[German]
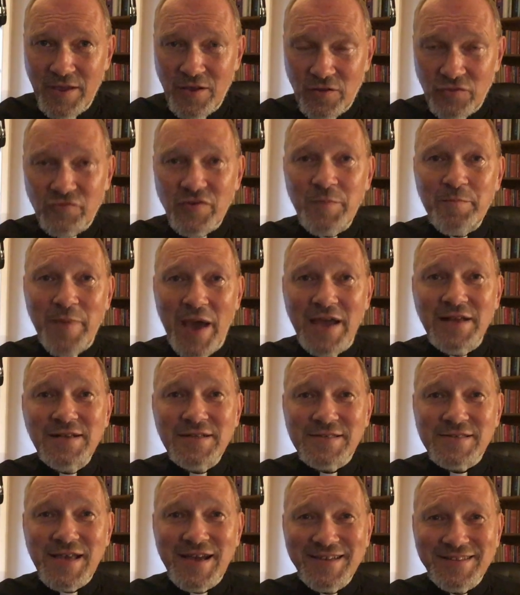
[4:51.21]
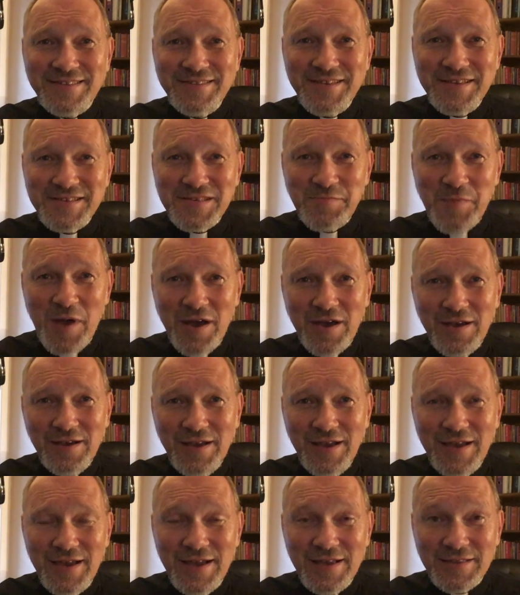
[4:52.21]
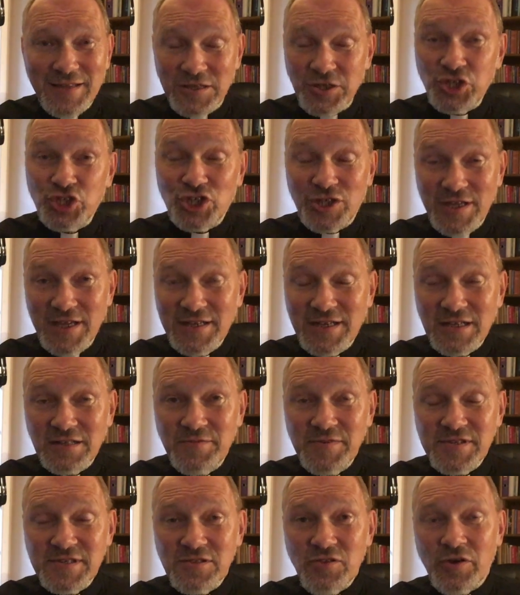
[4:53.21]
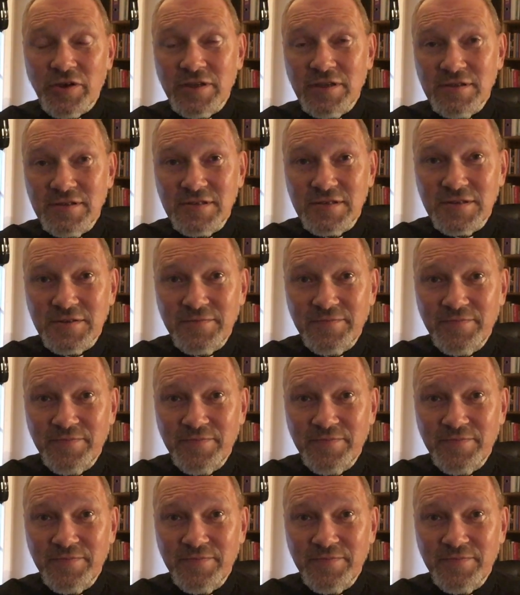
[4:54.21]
Und wenn beide Seiten das machen, dann entsteht etwas Neues.